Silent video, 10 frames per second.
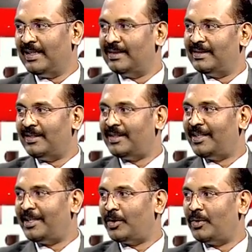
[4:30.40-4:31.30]

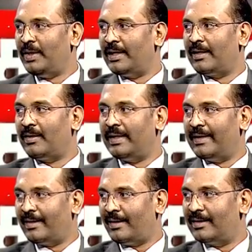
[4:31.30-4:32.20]
சிரிச்சுக்கிட்டே இருக்கணும்னு எல்லாரும்
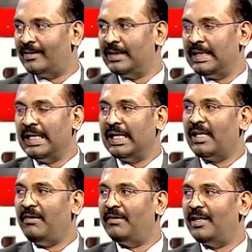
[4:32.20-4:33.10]
நினைக்கிறாங்க
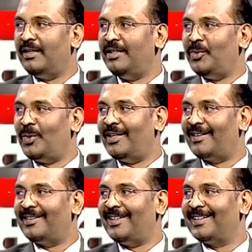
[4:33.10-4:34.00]
ஆனால் வருந்தி
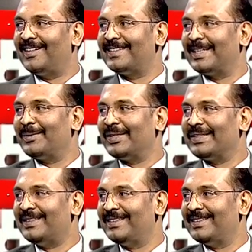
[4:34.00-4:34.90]
உழைக்கிறது அதில் சில பேருக்கு